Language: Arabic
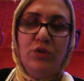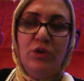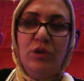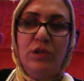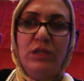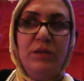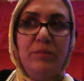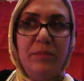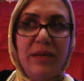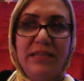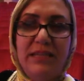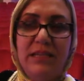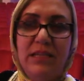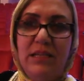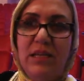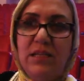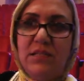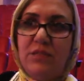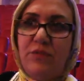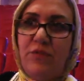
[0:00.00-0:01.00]

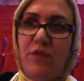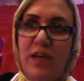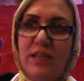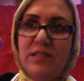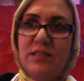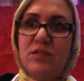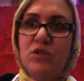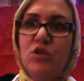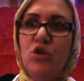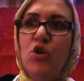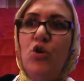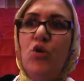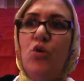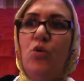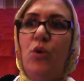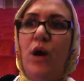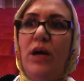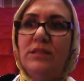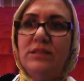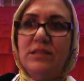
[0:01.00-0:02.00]
لمدينة فاس
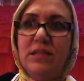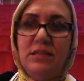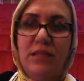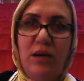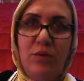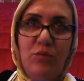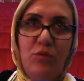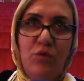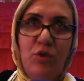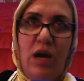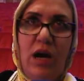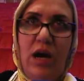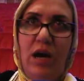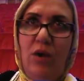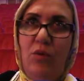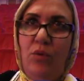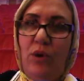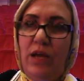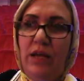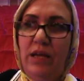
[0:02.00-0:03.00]
وعن تضامنها
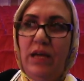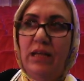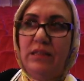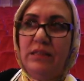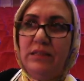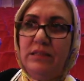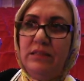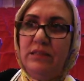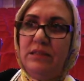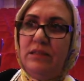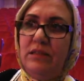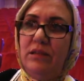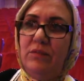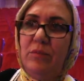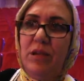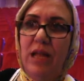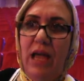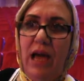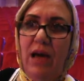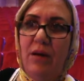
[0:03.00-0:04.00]
وعن هاد
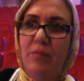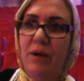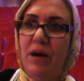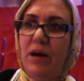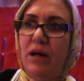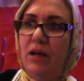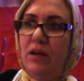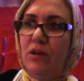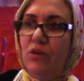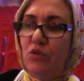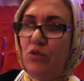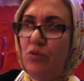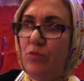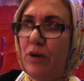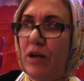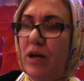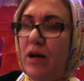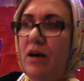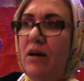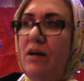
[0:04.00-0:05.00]
الملحمة
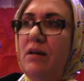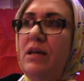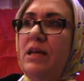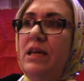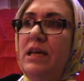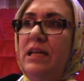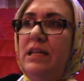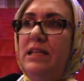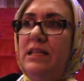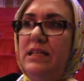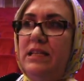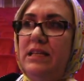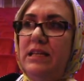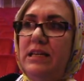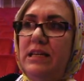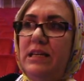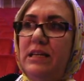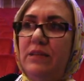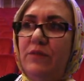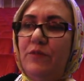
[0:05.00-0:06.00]
الكبرى اللي
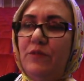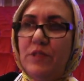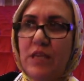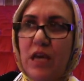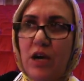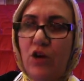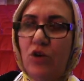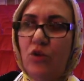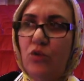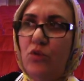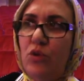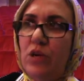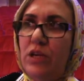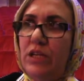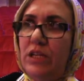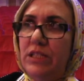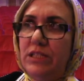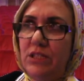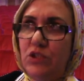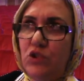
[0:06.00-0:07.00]
كنفتخروا
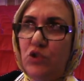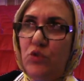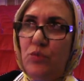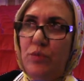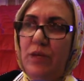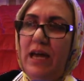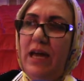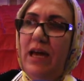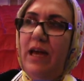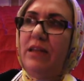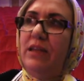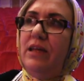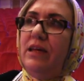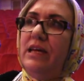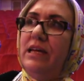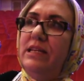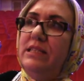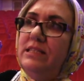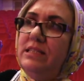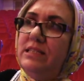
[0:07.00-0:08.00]
كنعتزوا بها حنا
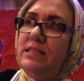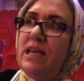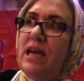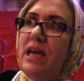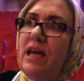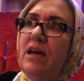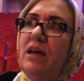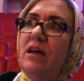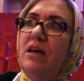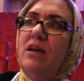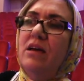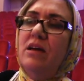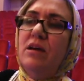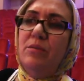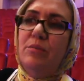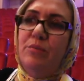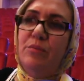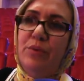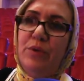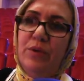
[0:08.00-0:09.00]
كنساء
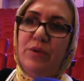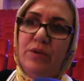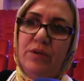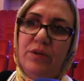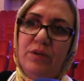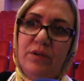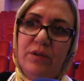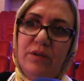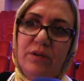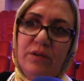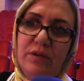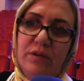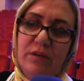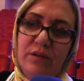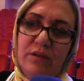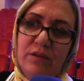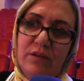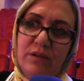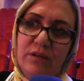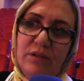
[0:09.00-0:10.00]

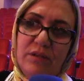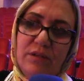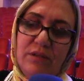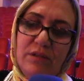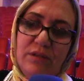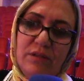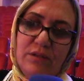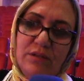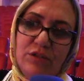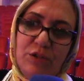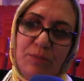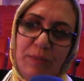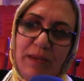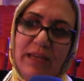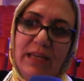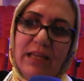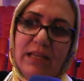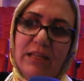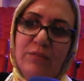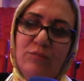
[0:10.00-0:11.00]

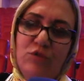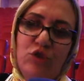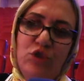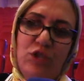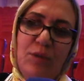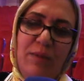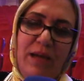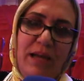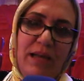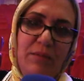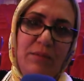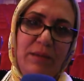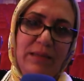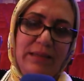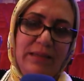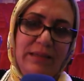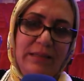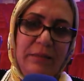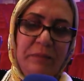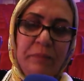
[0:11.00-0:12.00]
بجمعية المجتمع
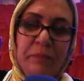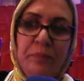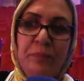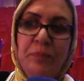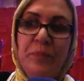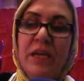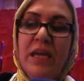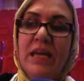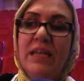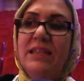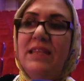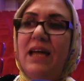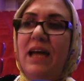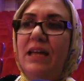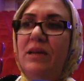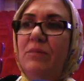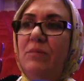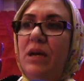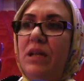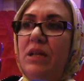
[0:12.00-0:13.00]
المدني
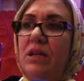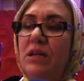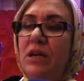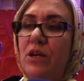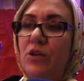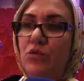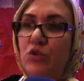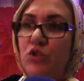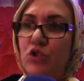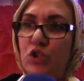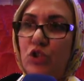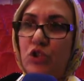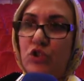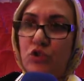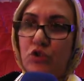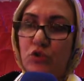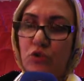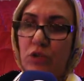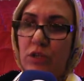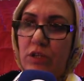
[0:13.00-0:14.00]
دائما كنوجه
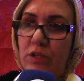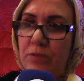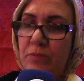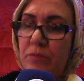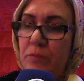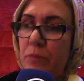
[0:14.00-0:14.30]
الشكر